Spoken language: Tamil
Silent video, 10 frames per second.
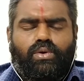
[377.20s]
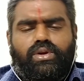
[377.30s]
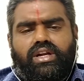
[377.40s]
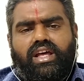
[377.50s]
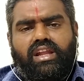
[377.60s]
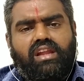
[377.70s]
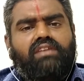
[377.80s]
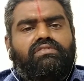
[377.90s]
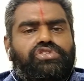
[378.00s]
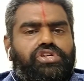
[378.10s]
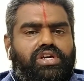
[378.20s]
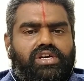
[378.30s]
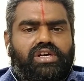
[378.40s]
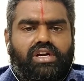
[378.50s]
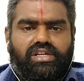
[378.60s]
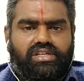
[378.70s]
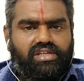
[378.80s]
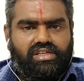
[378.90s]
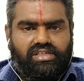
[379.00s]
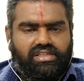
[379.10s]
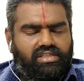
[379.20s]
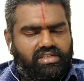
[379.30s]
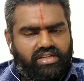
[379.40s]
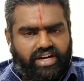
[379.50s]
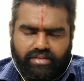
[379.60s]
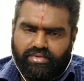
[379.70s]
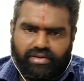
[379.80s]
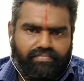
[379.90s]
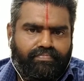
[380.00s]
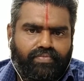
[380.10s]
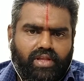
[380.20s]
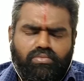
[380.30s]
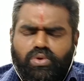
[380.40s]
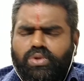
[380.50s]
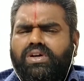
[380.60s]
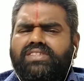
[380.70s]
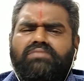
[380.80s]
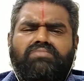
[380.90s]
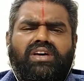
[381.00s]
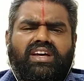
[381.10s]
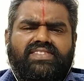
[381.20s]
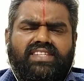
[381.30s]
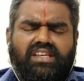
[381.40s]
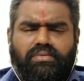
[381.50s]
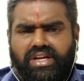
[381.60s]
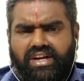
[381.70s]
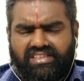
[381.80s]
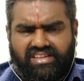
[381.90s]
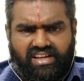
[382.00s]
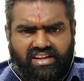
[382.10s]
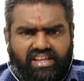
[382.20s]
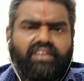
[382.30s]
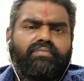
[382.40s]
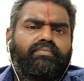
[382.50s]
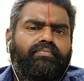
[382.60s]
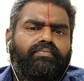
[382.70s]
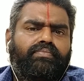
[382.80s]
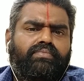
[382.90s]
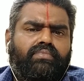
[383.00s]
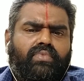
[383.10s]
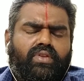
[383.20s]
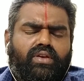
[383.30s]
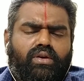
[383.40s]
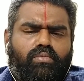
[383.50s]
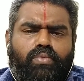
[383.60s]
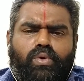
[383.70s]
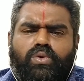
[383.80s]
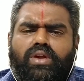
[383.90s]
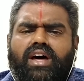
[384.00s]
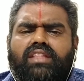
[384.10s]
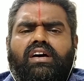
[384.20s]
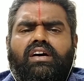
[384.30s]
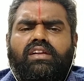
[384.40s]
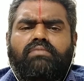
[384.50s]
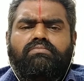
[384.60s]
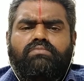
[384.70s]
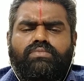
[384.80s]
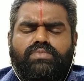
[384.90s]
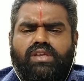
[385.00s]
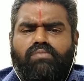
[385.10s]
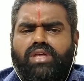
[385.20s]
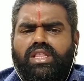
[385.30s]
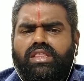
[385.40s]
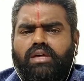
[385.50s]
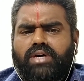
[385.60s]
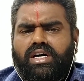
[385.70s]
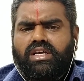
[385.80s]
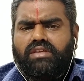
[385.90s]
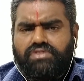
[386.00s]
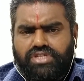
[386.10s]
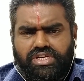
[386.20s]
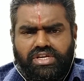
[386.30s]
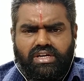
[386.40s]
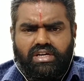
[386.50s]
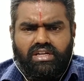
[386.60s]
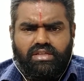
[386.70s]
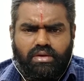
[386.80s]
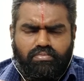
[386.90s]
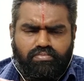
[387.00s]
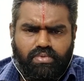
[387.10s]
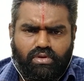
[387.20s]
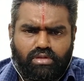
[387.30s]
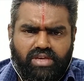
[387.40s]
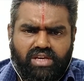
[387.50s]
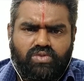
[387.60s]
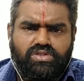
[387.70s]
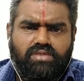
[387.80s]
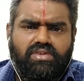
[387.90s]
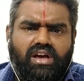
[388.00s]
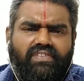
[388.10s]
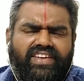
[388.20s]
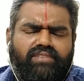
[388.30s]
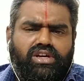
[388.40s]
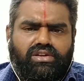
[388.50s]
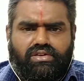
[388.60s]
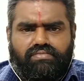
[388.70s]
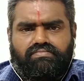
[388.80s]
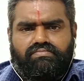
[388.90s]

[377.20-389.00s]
ஒரு நல்ல விஷயங்கள் இன்று நடைபெறும் பொதுவாக சிம்ம ராசி அப்படின்னு எடுத்துட்டாலே பொருளாதாரம் சம்பந்தமான விஷயங்கள் எப்போதுமே கொஞ்சம் கவனமாக இருக்கும்